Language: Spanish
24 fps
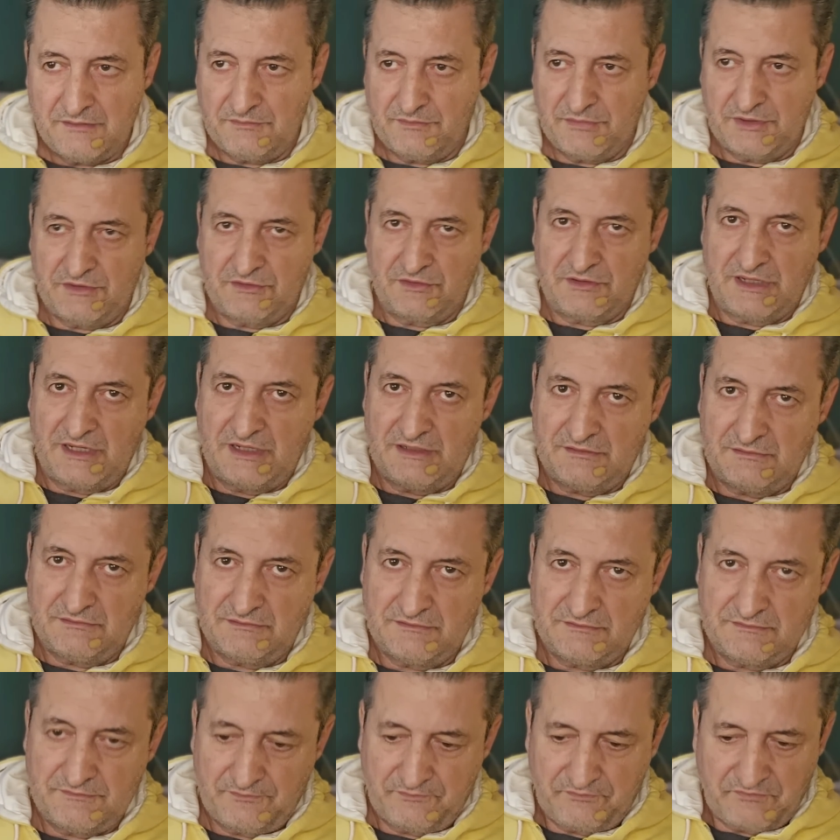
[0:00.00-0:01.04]
Pero
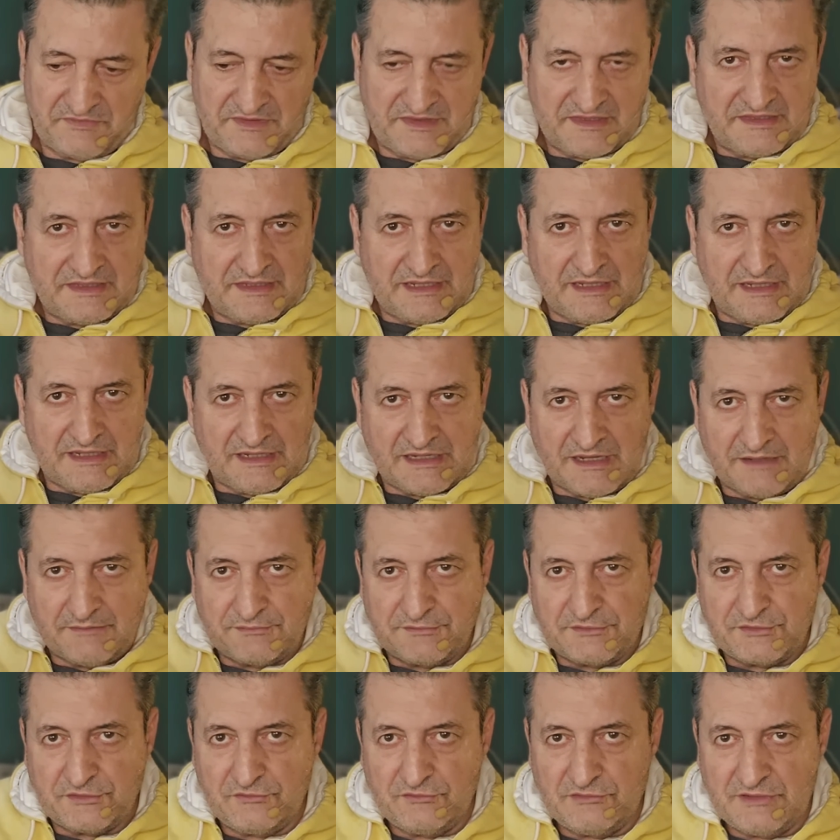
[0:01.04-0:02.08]
claro,
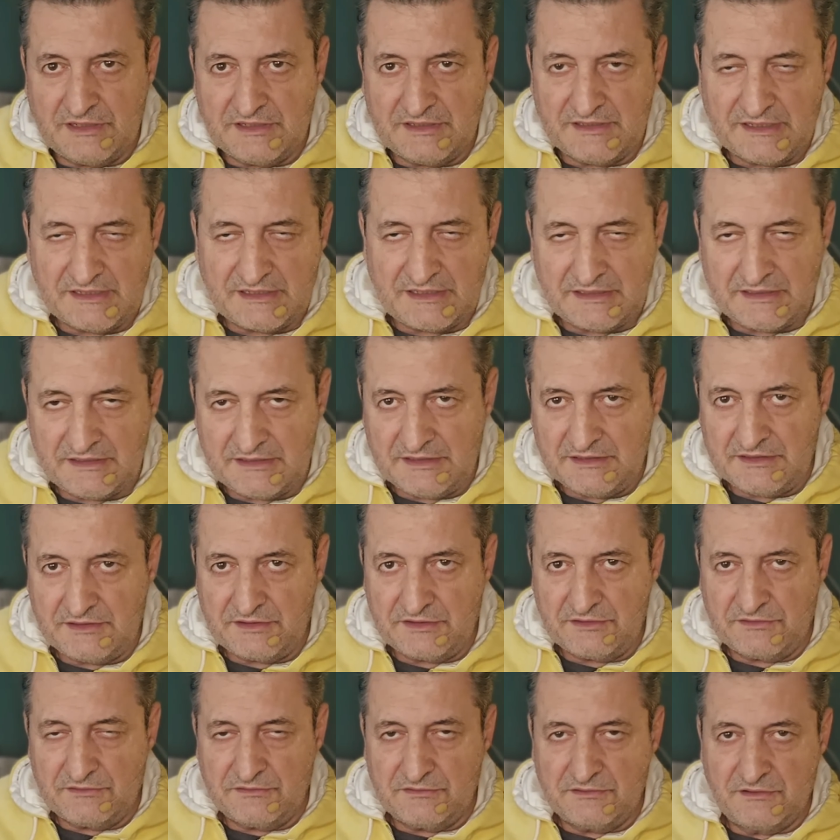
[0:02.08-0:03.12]
encapsulan acá
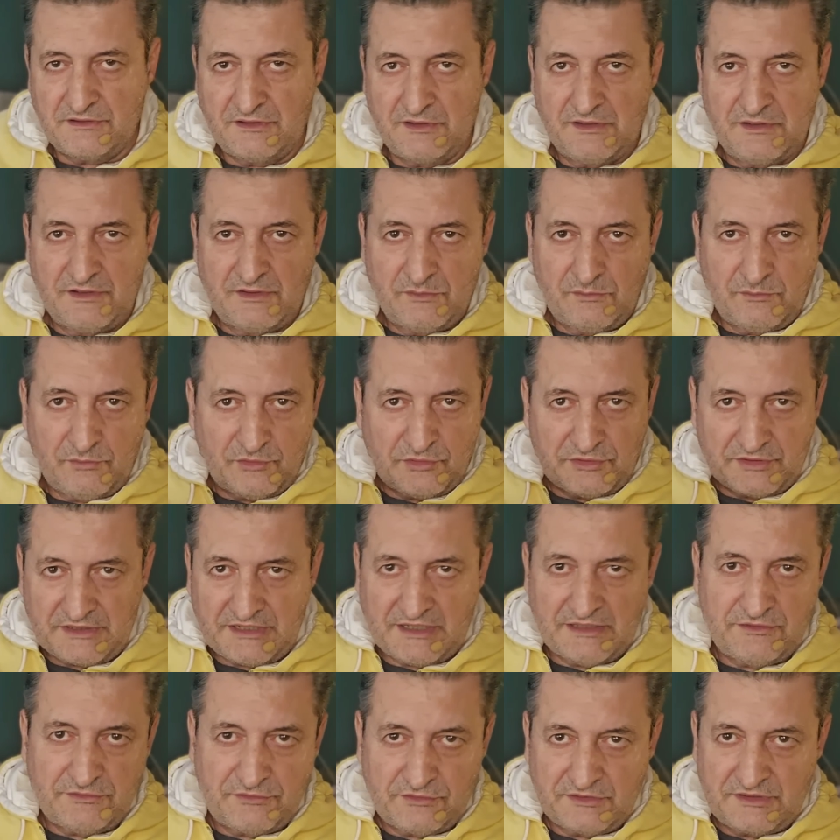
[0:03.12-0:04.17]
adentro por
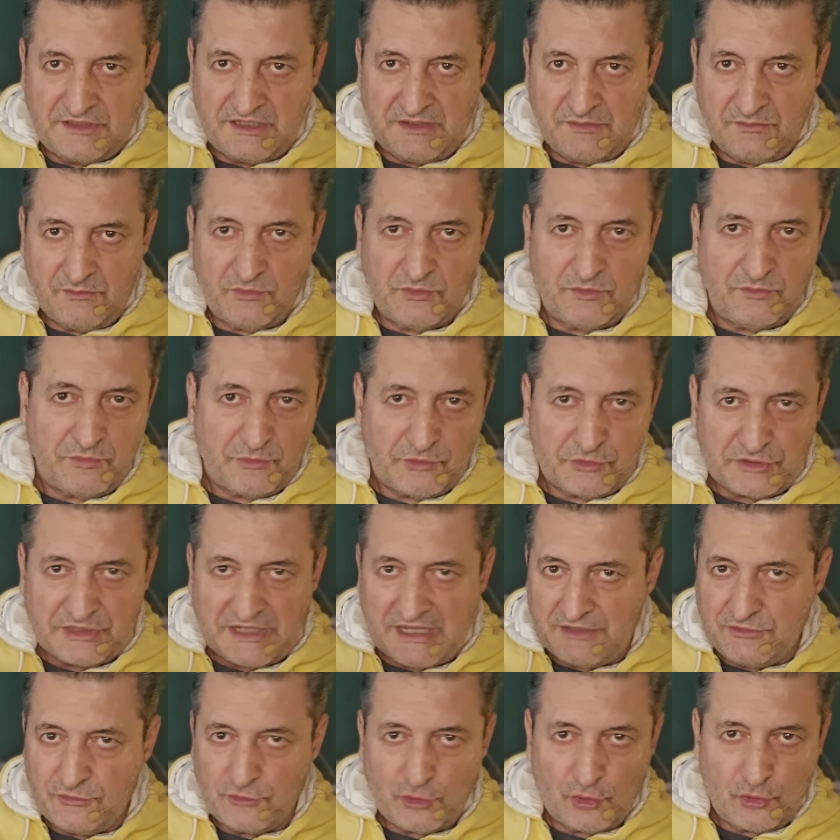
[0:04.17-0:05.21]
tanto tiempo, por
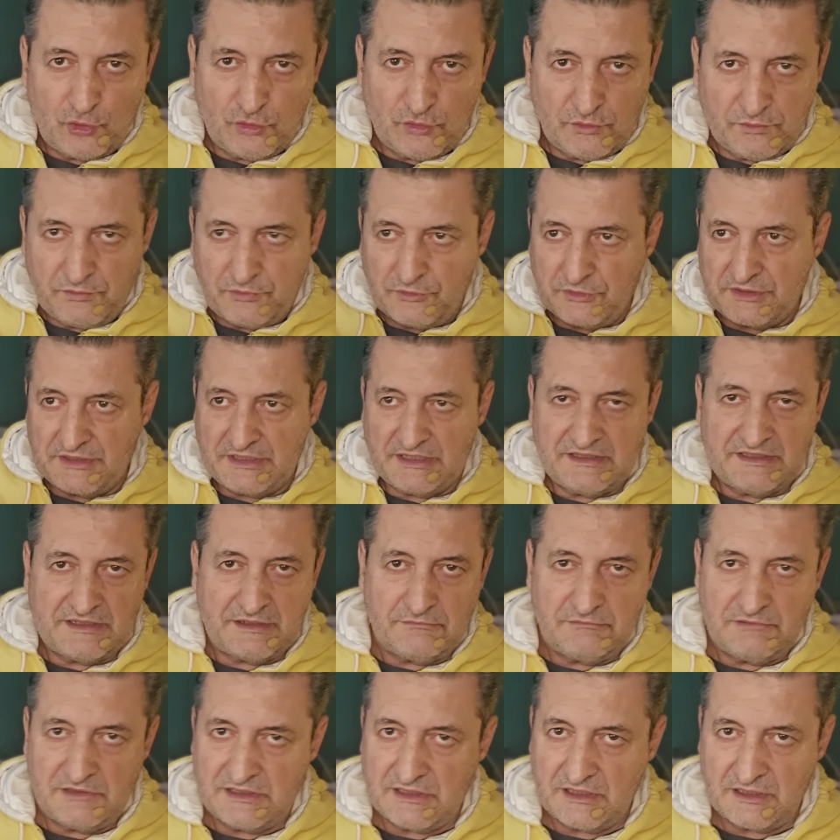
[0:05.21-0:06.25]
tanto luz, por tanta
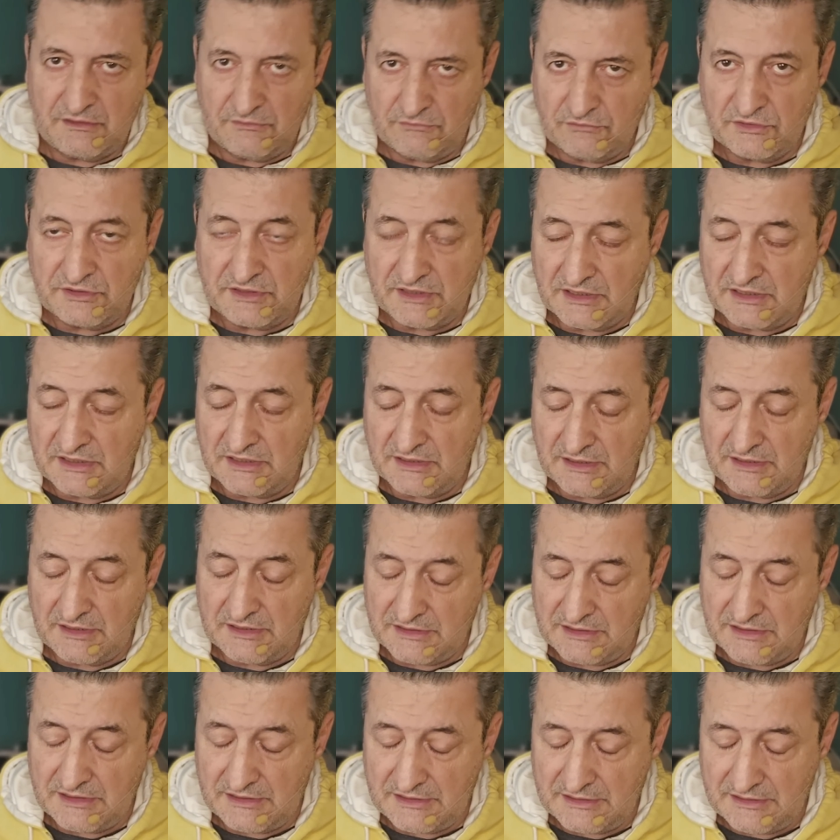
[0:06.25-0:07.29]
vuelta que vos te
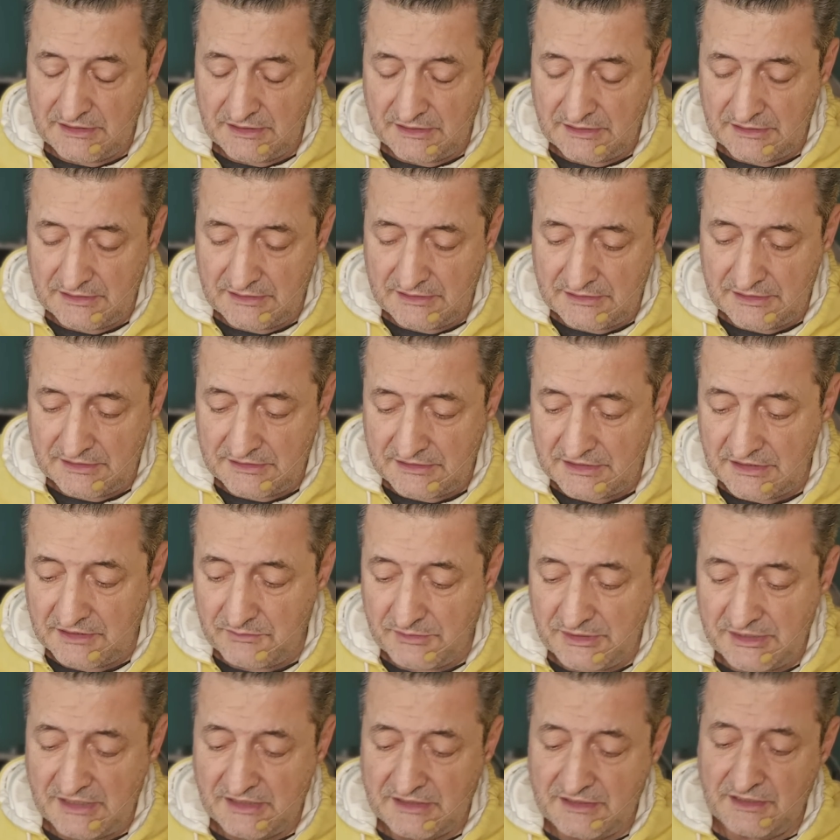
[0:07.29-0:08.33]

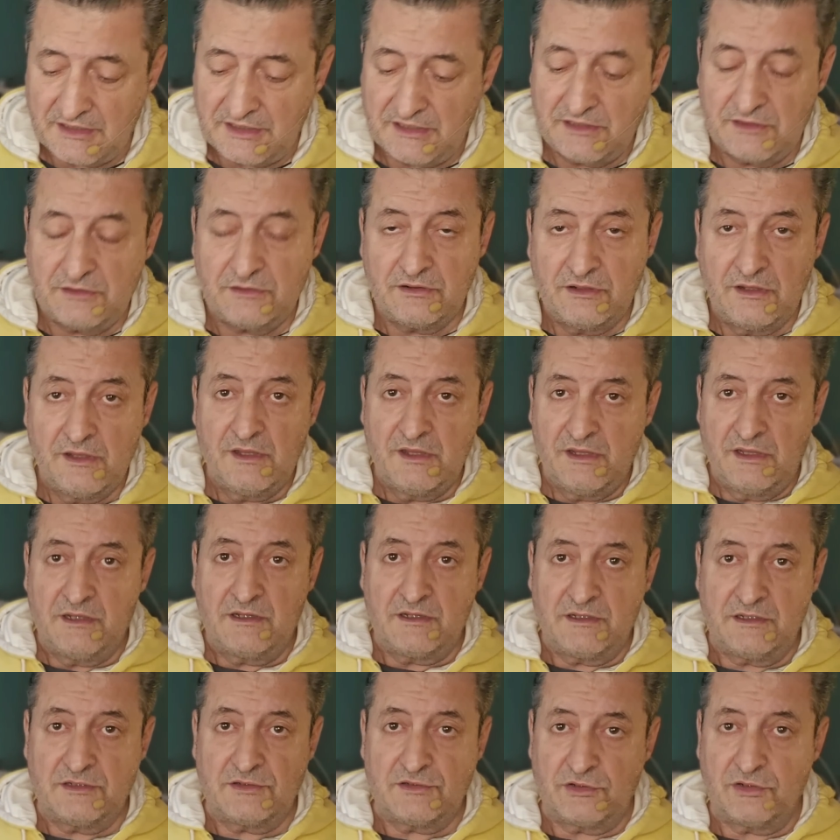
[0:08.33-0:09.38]
terminás creyendo
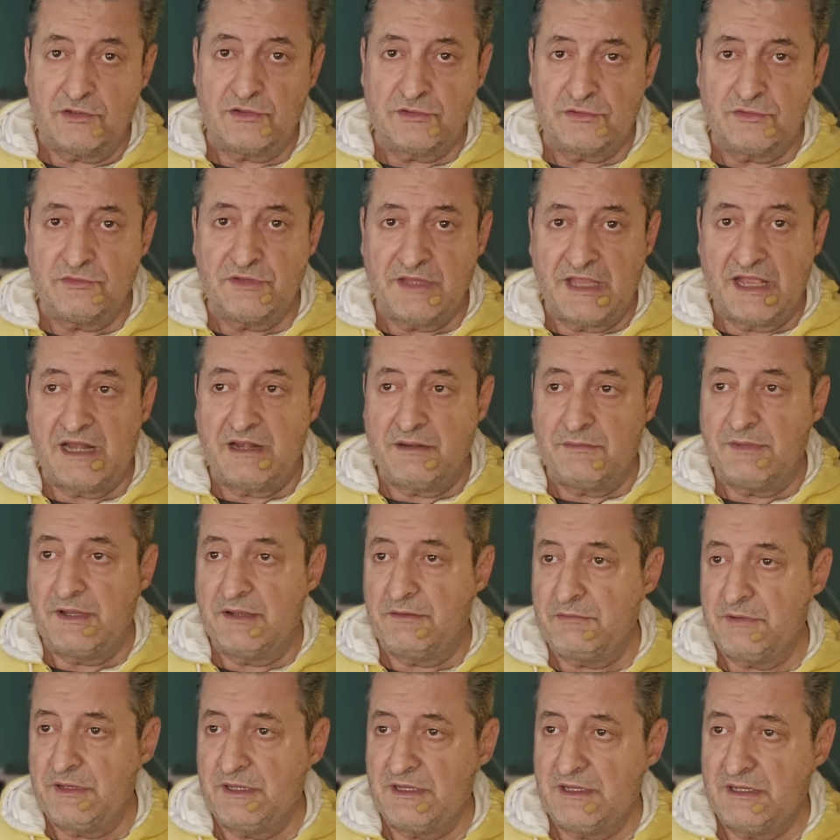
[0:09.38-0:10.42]
que sos un alma
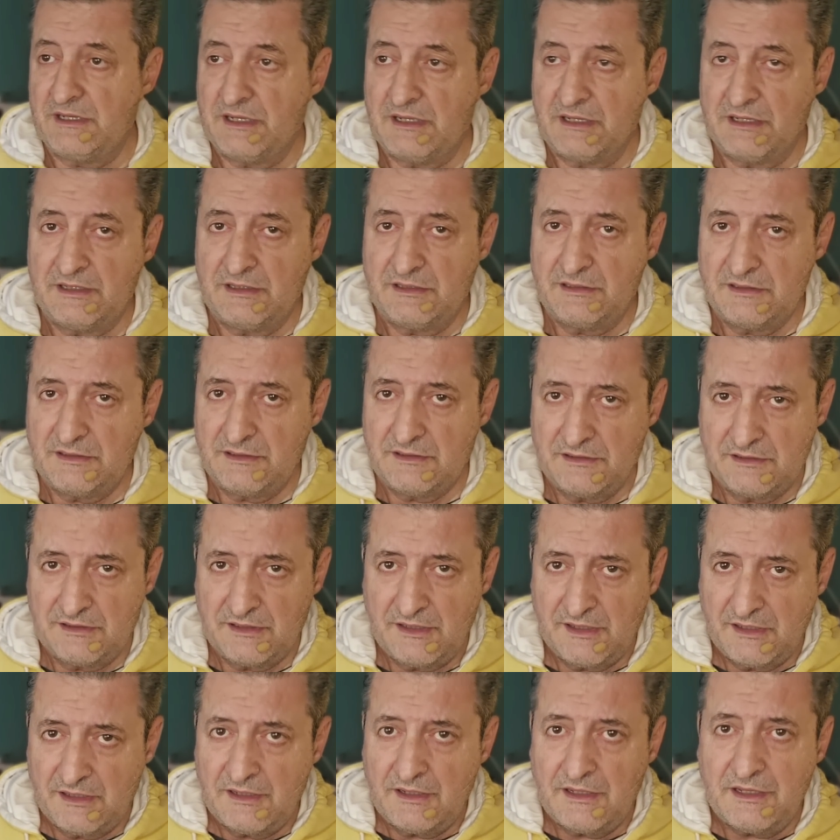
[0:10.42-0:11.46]
vieja
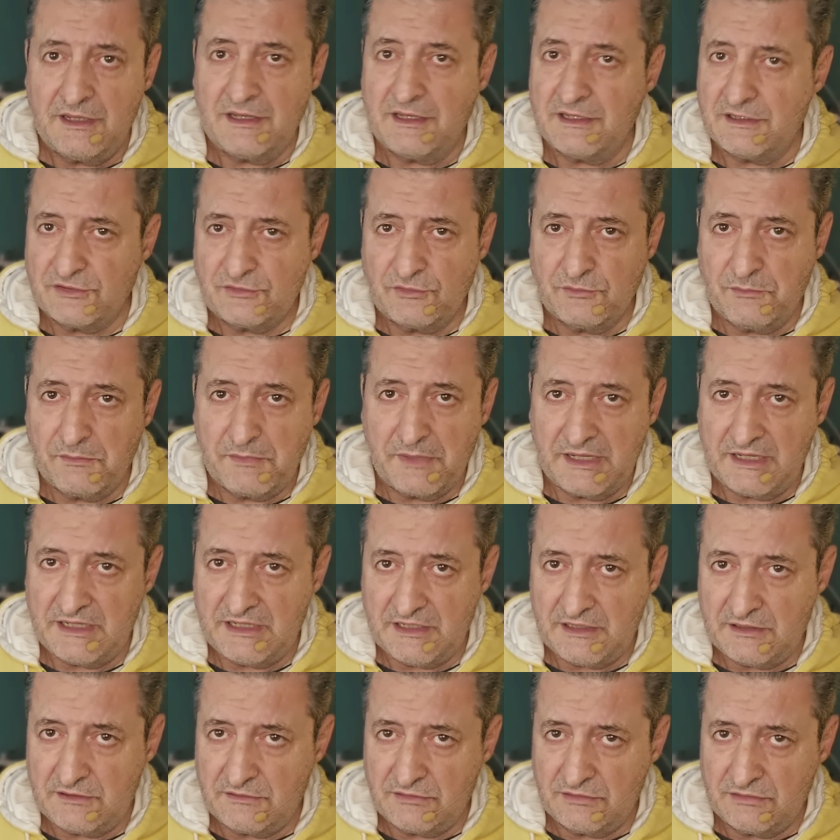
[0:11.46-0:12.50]
y que es un
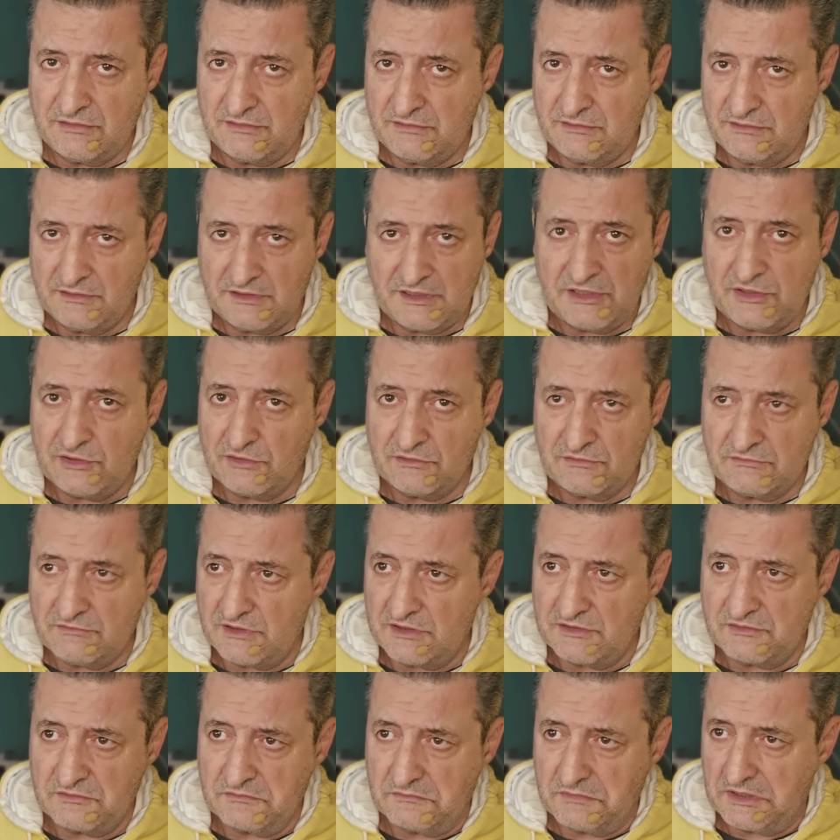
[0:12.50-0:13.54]
mérito. Y no, no
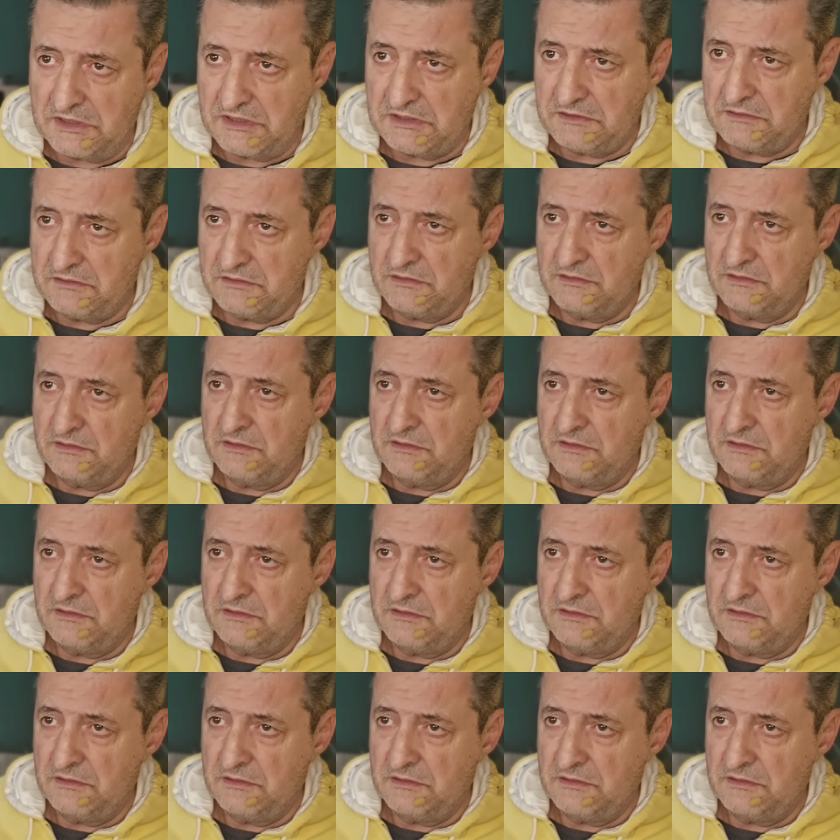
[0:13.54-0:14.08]
es un mérito.